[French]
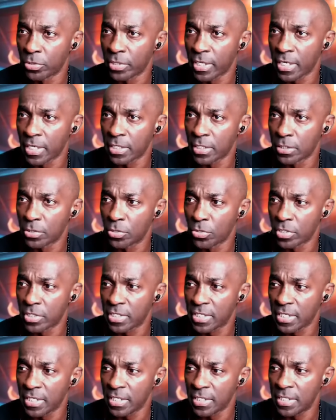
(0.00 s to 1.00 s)
regarder encore
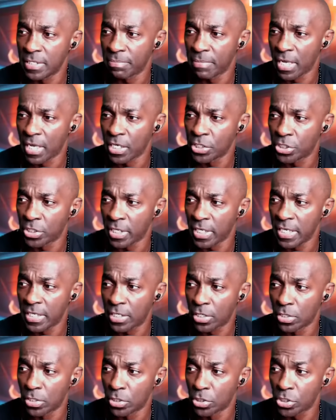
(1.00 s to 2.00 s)
ces images
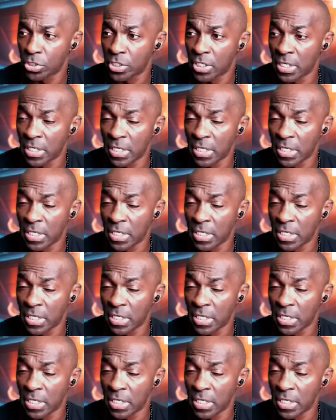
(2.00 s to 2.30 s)
étranges. C'est